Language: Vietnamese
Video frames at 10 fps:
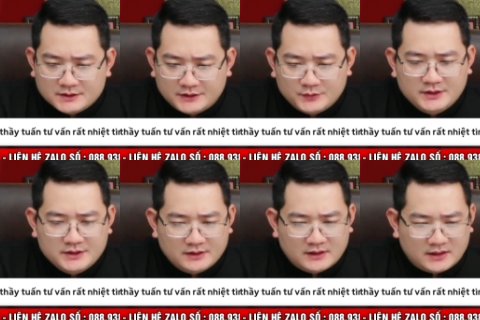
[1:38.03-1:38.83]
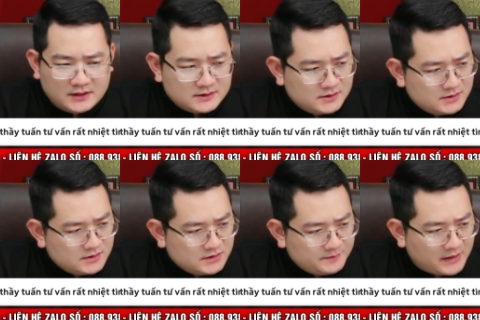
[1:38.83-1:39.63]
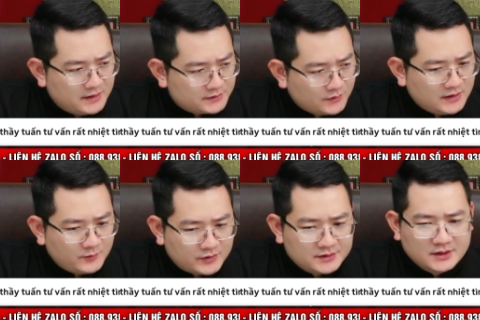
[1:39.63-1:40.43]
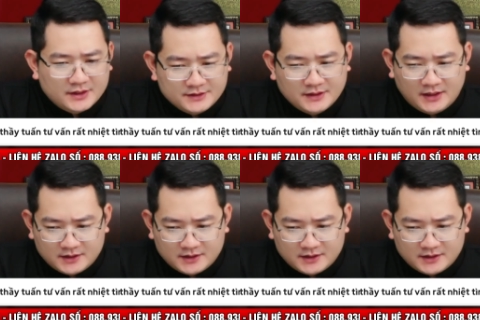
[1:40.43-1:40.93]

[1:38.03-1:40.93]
tuy nhiên là bản thân tôi là một người gì ạ